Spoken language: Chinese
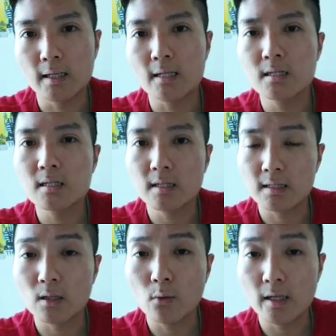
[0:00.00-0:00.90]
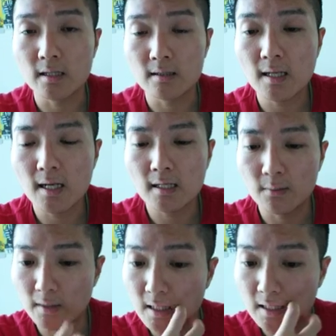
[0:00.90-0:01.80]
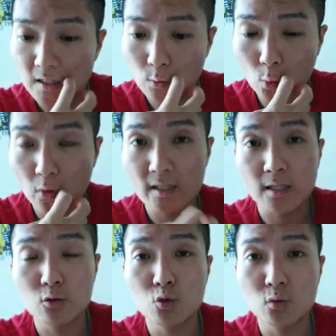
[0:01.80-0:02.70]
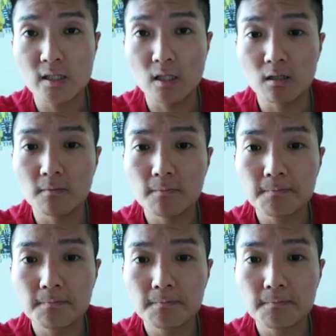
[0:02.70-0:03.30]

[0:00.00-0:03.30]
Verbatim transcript: 也是你的贵人那你们可以多一点注意了。